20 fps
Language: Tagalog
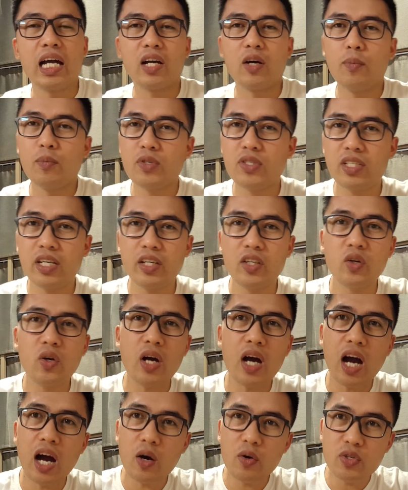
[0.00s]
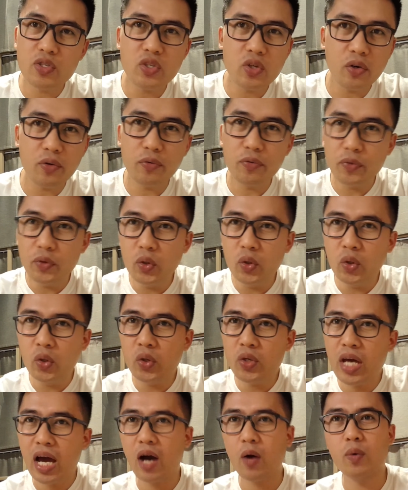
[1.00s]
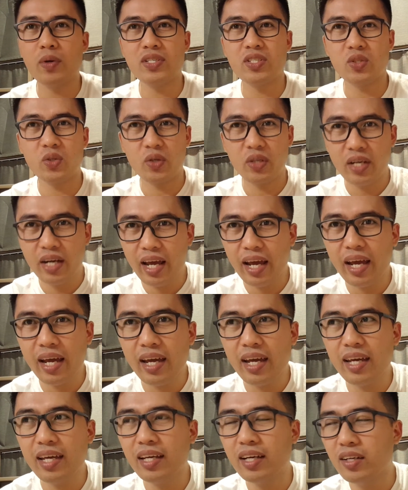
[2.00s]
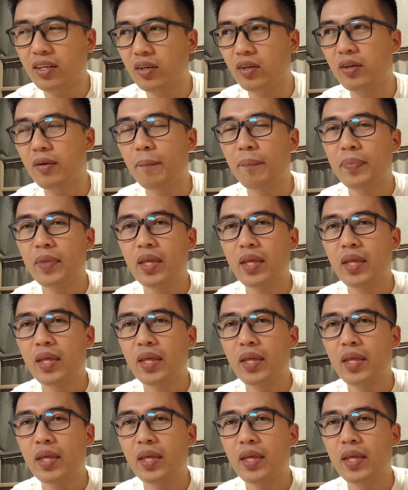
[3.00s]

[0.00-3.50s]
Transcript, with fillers: Kumustahin yung how's your food, how was your day, ganon.